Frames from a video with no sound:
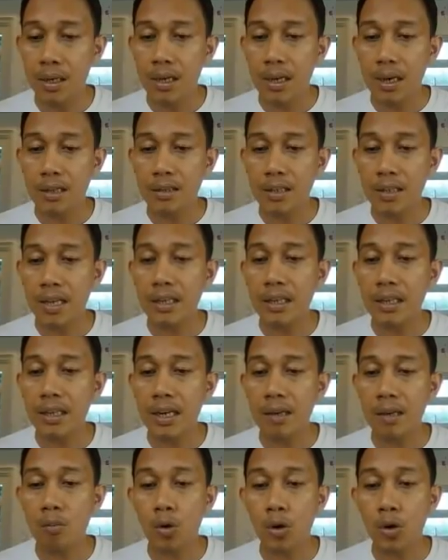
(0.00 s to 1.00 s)
And
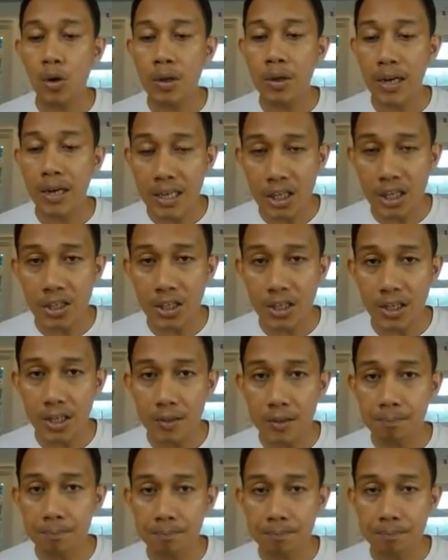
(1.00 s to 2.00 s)
then, click mo yung
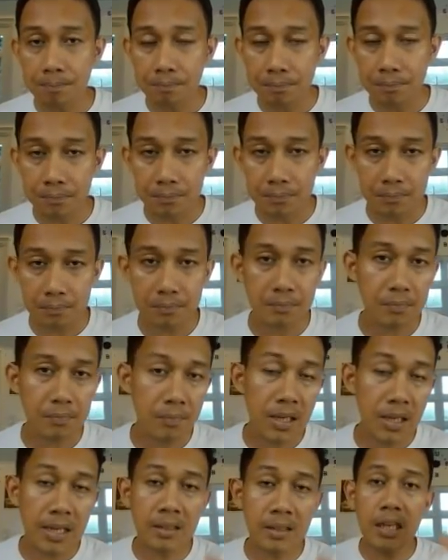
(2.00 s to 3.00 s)
register.
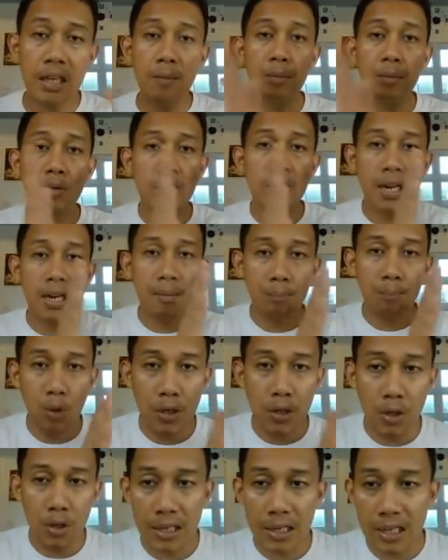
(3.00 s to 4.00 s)
And then, punta lang
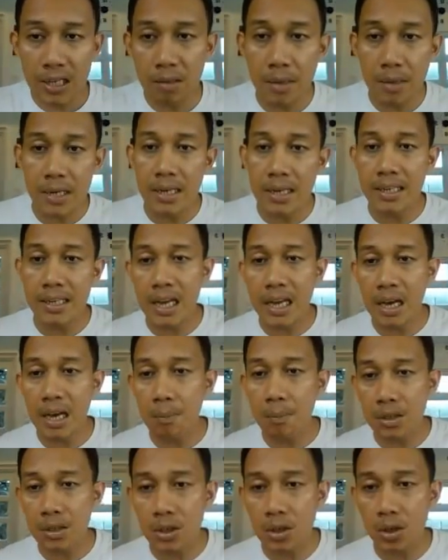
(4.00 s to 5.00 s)
po kayo sa email na
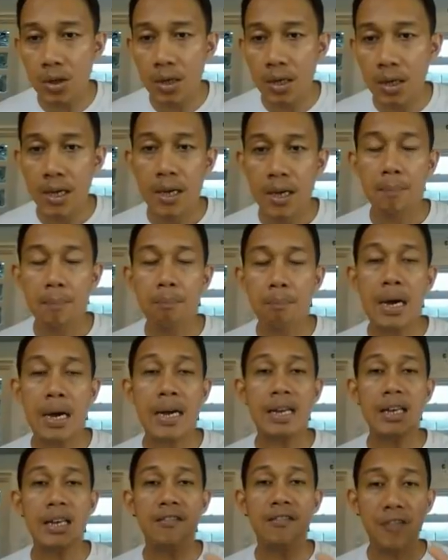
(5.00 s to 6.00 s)
ginamit nyo
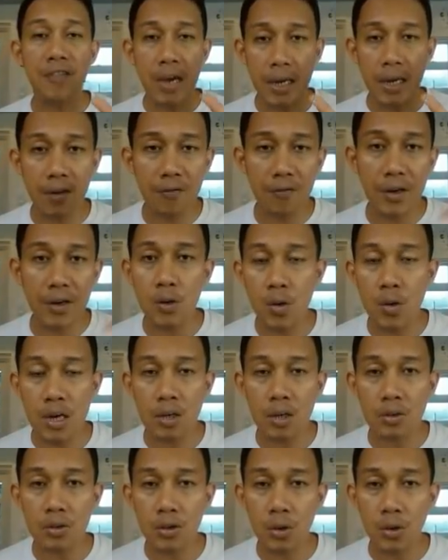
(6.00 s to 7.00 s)
para i-verify
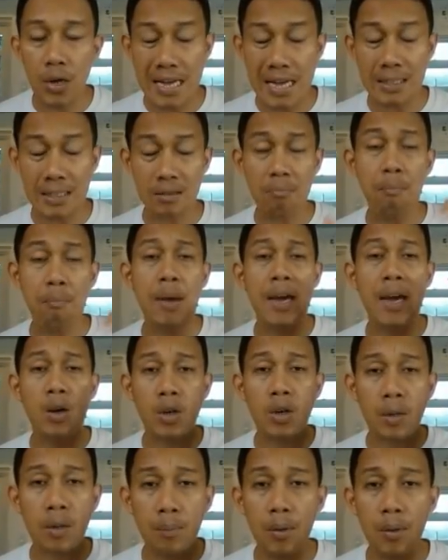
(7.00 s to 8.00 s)
yung account nyo. At
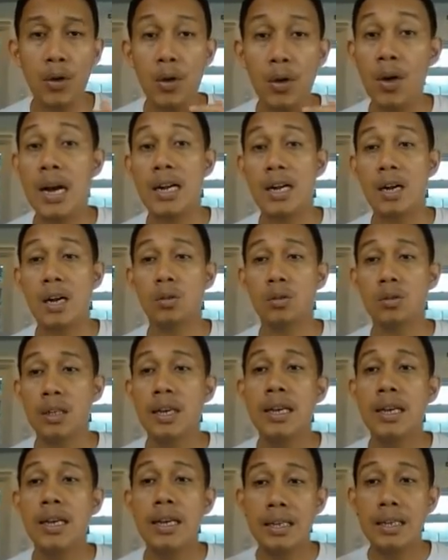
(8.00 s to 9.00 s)
meron na po kayong
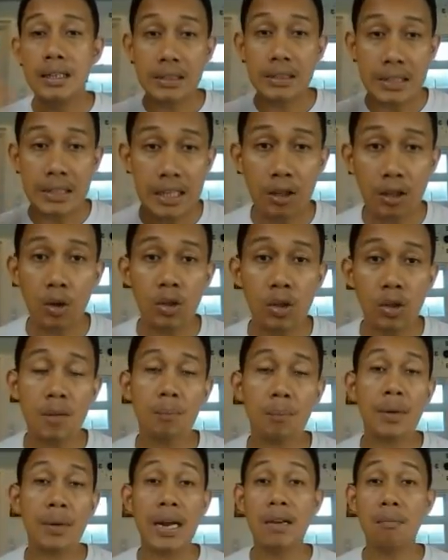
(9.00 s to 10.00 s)
account dito
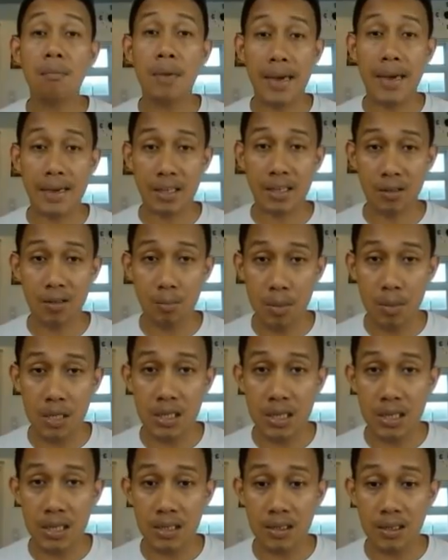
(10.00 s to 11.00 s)
sa Prime
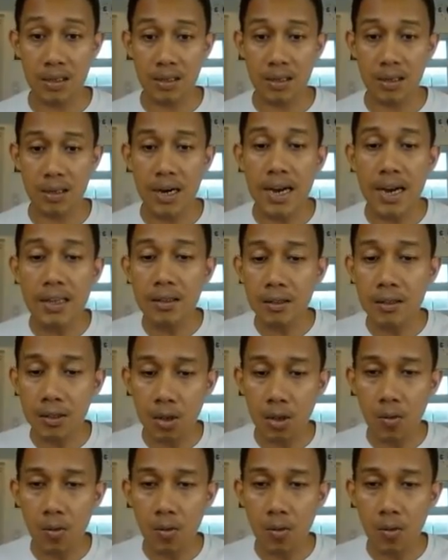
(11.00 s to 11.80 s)
XBT. Alright?